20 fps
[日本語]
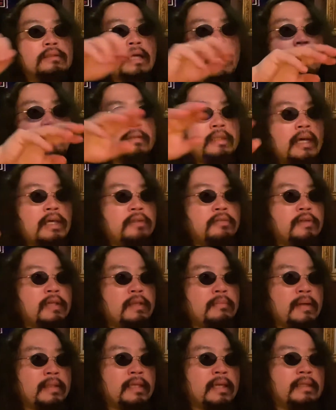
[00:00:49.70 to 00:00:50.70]
ターの上
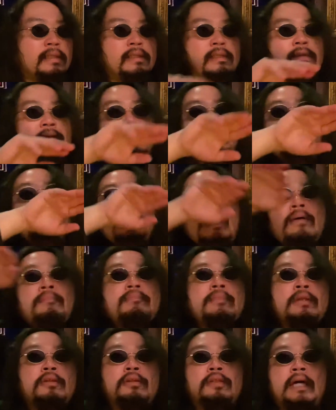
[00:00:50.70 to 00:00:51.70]
にまた2段
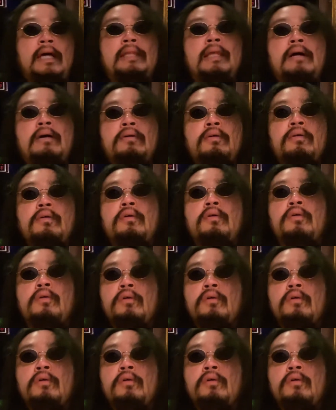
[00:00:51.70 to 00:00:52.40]
目の棚を、